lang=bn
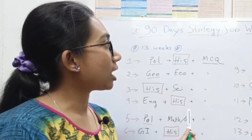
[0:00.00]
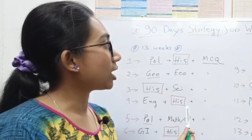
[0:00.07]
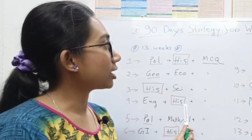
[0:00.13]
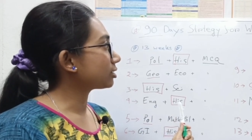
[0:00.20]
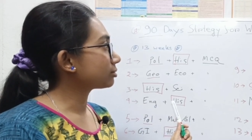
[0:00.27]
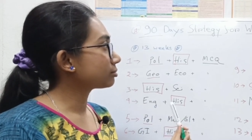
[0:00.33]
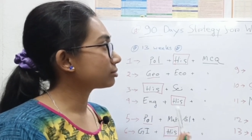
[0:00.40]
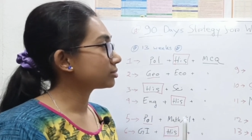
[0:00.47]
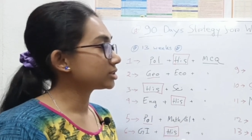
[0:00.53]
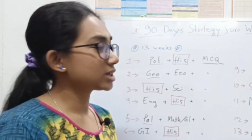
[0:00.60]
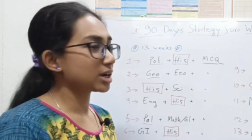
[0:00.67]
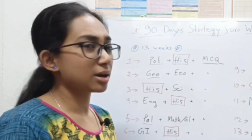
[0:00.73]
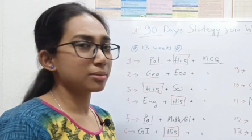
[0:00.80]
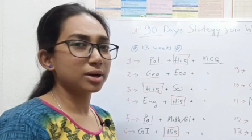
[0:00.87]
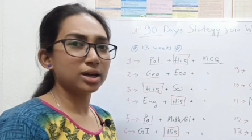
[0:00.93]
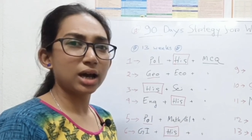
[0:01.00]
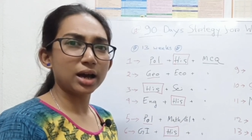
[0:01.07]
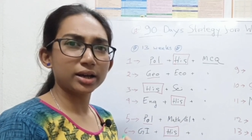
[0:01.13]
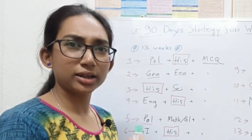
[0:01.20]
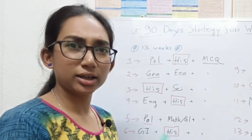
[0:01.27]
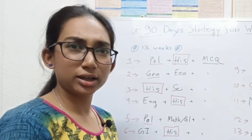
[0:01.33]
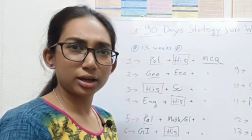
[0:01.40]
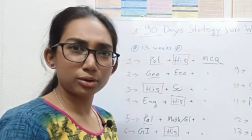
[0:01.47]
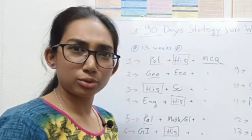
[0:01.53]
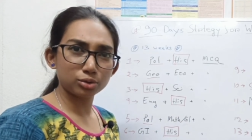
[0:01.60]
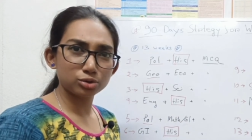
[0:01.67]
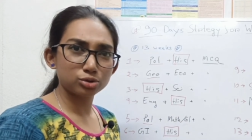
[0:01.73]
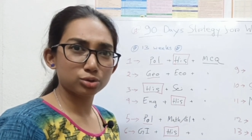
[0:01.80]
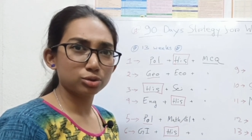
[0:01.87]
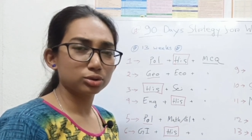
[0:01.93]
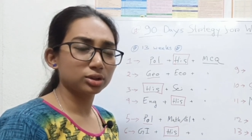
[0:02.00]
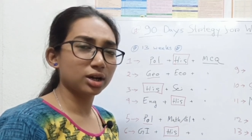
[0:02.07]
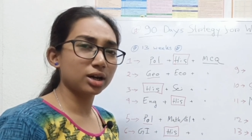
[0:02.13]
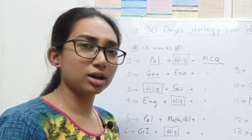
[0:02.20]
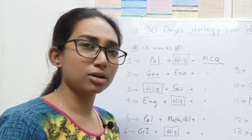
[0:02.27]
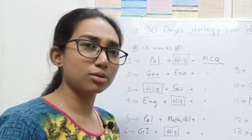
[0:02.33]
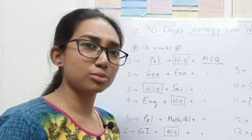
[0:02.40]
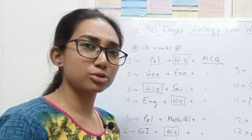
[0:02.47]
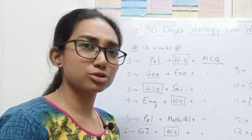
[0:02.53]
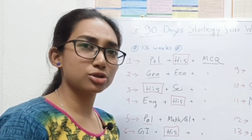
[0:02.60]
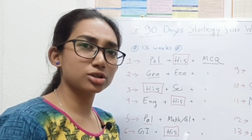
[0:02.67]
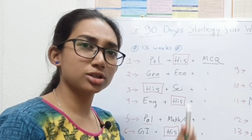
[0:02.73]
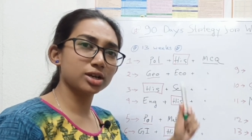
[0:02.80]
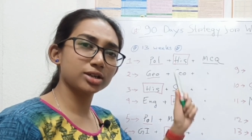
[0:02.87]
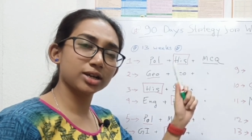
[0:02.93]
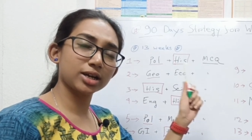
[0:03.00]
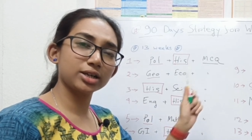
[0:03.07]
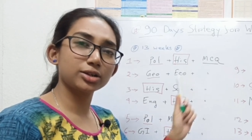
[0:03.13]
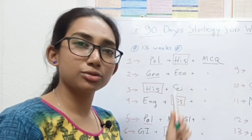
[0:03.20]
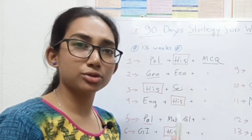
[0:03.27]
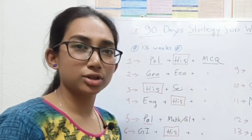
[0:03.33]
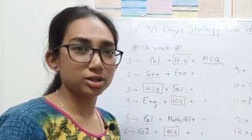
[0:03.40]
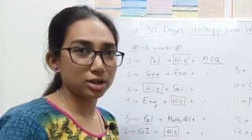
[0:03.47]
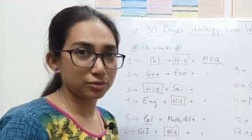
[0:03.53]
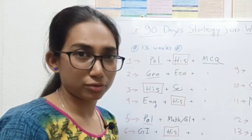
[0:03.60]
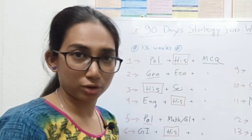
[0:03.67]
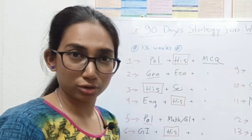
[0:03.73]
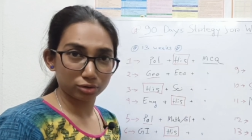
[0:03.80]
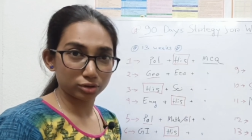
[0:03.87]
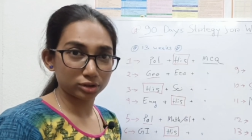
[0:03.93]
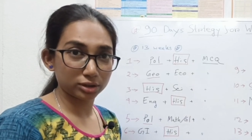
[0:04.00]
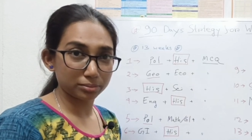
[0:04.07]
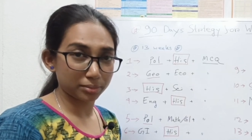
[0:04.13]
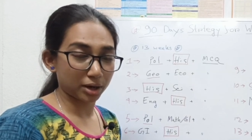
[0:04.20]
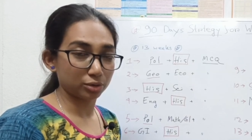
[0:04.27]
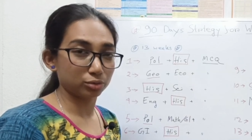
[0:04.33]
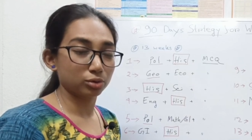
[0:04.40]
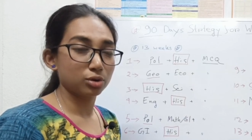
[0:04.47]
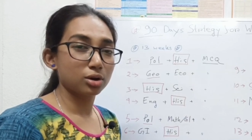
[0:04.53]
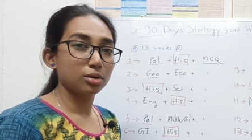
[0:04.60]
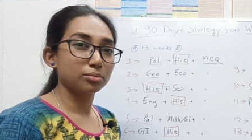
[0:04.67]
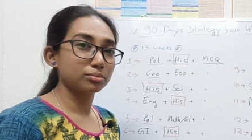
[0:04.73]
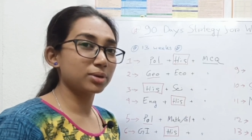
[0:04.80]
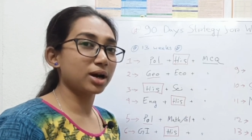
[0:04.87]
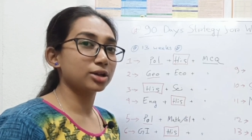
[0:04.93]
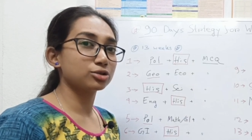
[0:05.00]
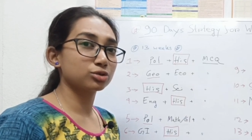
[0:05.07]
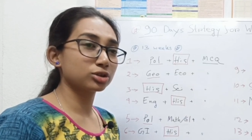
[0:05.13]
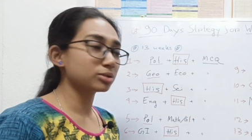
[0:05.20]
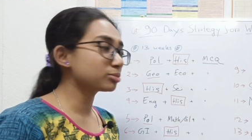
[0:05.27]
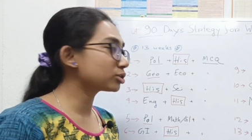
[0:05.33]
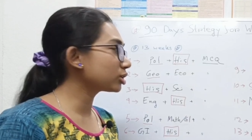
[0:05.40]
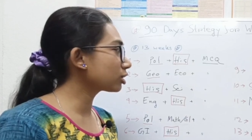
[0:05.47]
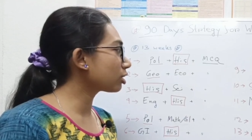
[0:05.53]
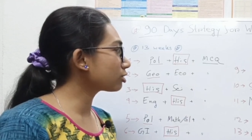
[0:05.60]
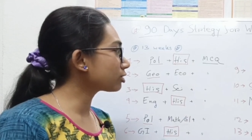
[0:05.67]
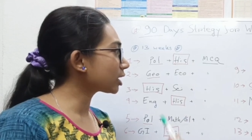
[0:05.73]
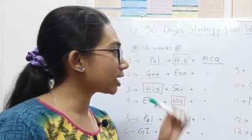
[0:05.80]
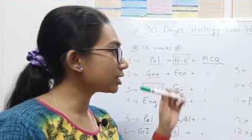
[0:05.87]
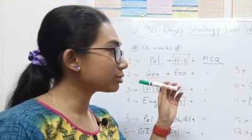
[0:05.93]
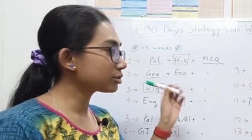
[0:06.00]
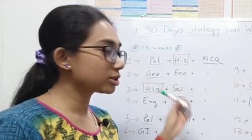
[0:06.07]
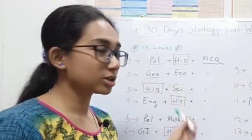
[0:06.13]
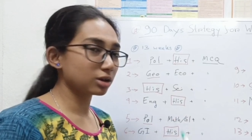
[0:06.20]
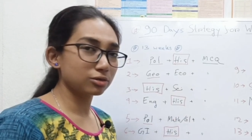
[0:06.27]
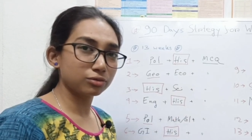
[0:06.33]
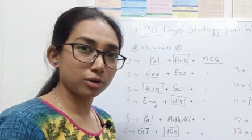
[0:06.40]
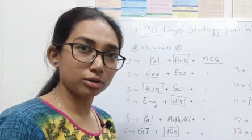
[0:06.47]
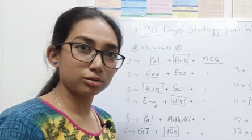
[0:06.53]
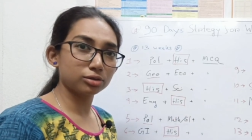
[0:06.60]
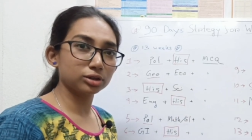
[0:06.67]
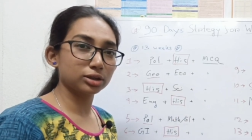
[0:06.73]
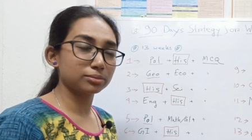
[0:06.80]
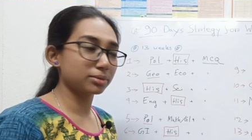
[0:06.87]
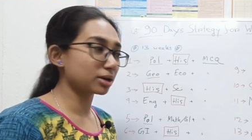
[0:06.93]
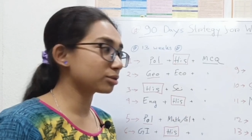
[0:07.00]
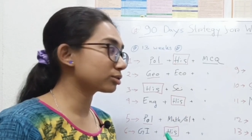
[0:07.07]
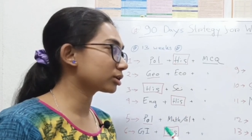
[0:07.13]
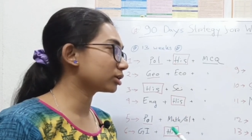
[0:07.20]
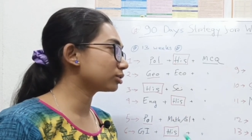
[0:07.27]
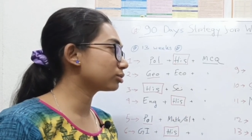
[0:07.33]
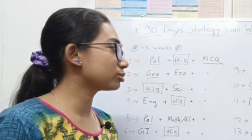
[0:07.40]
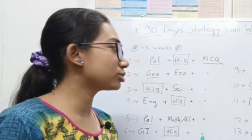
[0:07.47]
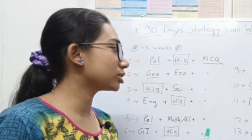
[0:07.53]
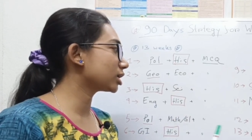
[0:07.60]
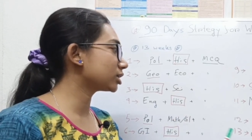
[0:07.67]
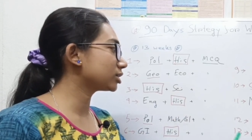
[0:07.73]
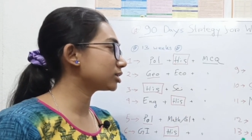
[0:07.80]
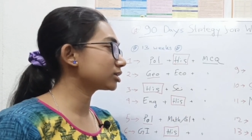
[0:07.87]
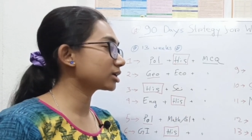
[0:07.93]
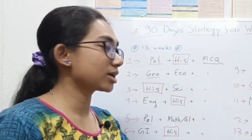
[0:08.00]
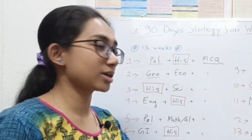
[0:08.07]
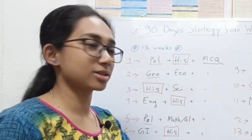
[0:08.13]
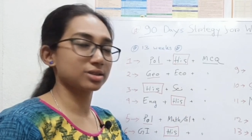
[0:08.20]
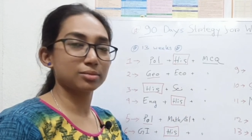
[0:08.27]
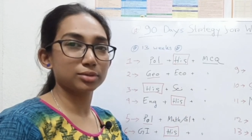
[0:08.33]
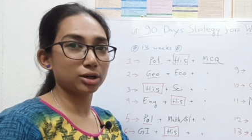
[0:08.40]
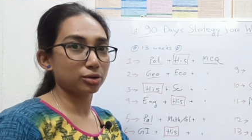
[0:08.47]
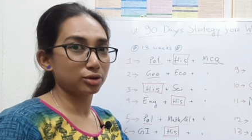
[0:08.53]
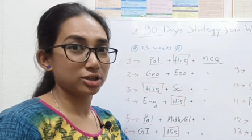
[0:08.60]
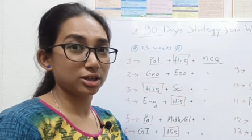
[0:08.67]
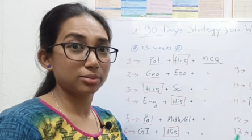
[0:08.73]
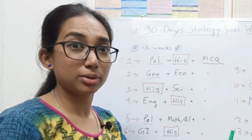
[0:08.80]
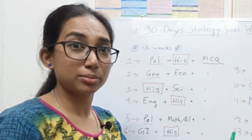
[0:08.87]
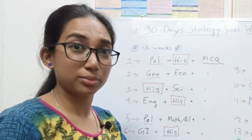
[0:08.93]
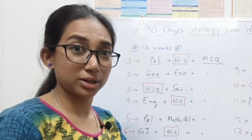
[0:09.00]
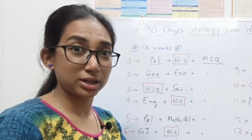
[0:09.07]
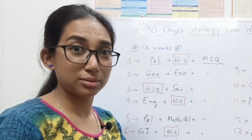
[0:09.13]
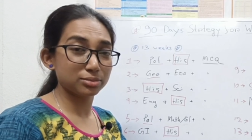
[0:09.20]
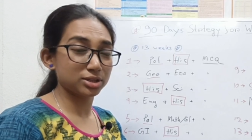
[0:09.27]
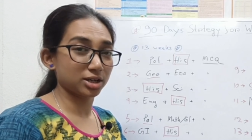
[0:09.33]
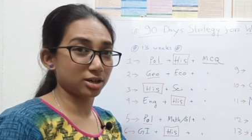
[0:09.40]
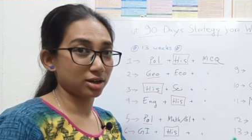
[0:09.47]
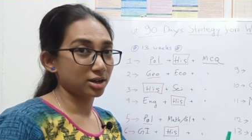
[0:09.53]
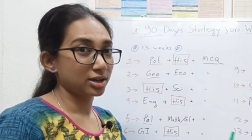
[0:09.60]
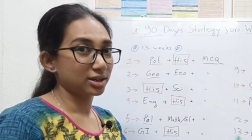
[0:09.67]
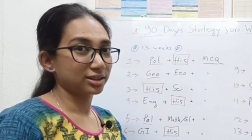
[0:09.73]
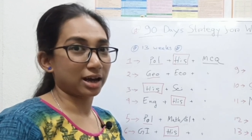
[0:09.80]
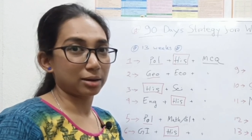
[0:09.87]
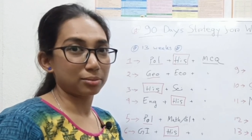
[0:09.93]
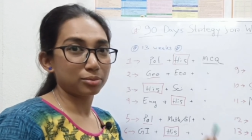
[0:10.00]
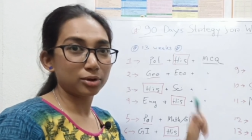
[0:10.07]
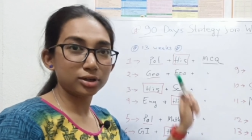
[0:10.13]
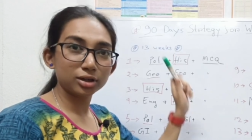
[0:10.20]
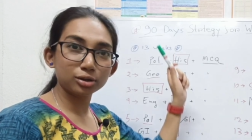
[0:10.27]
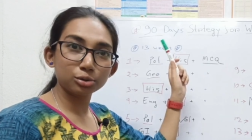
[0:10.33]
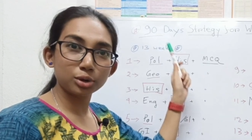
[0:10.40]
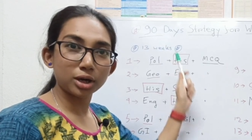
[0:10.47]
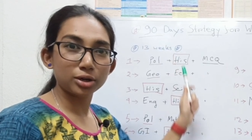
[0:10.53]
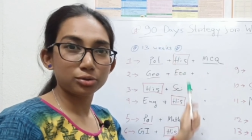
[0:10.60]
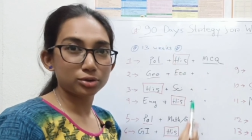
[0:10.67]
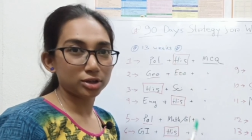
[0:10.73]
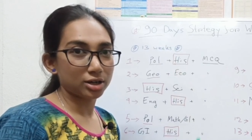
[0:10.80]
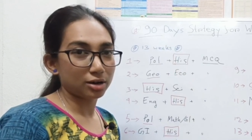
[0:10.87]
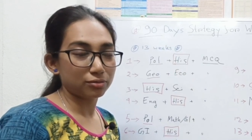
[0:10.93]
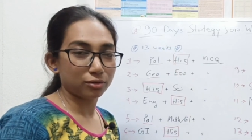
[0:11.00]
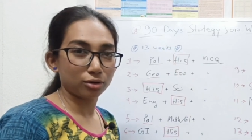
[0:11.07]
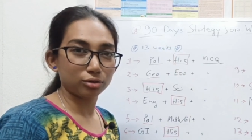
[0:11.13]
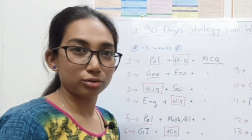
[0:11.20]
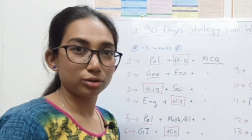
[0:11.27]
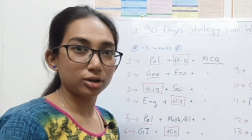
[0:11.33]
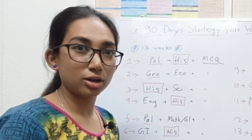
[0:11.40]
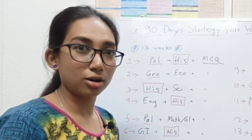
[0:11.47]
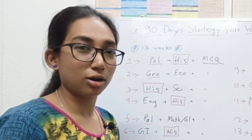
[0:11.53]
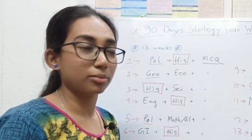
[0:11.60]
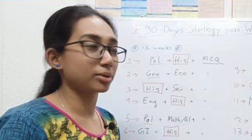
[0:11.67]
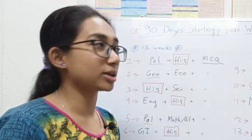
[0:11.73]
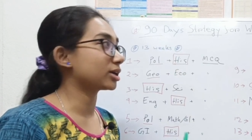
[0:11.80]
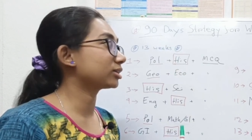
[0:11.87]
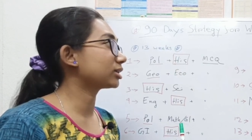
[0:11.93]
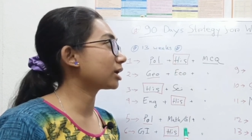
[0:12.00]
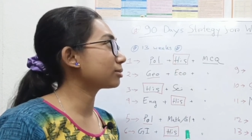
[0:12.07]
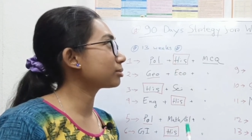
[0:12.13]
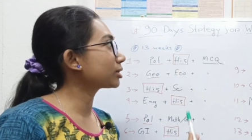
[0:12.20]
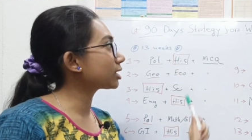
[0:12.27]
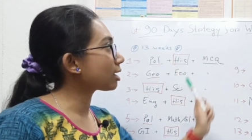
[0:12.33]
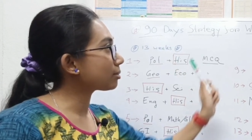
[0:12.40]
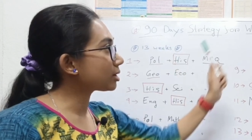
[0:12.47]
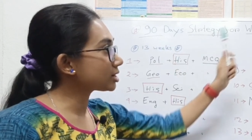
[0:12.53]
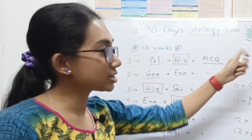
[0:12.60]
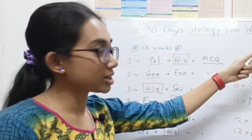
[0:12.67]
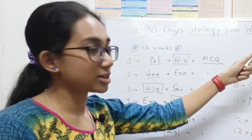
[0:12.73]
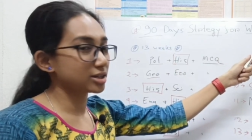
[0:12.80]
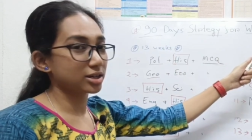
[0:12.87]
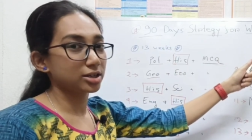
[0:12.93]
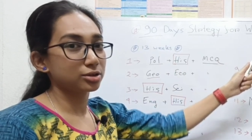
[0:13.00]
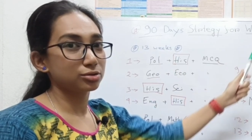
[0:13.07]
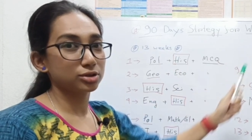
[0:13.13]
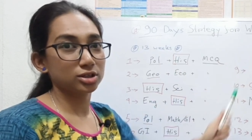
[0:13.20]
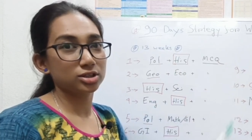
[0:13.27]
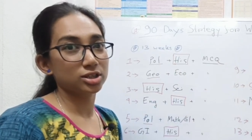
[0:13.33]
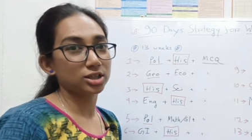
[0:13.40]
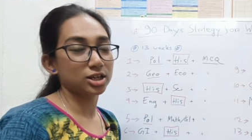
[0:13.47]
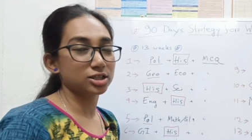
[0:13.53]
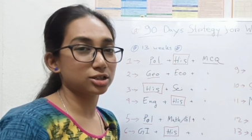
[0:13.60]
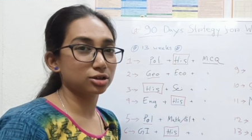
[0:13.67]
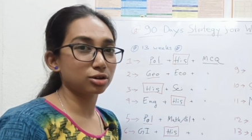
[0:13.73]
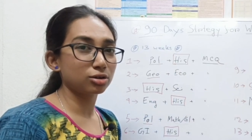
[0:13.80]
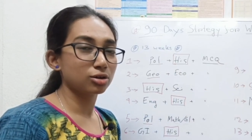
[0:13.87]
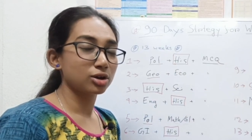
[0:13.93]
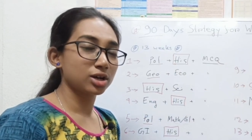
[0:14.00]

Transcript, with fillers: আর যারা মানে আগে থেকে করছো তারা অবশ্যই সেই ডেলি রুটিনটাই ফলো করতে পারো বা যদি মনে করো এই রুটিনটাও ফলো করতে পারো কিন্তু যেই দিনকে এক্সামটা হয়ে যাবে প্রিলিমসের তারপরে কিন্তু এই রুটিন আর ফলো করলে হবে না তারপরে আবার সেই ডেলি রুটিন যেটা ছিল